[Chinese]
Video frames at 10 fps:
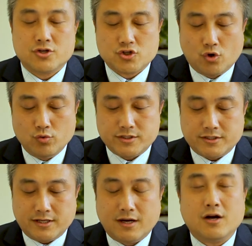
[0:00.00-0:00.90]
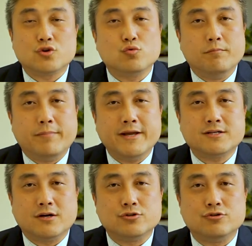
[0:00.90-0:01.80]
收集和准备
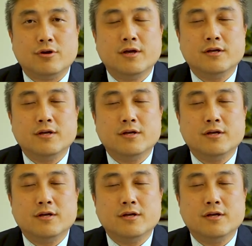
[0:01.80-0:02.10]
证据，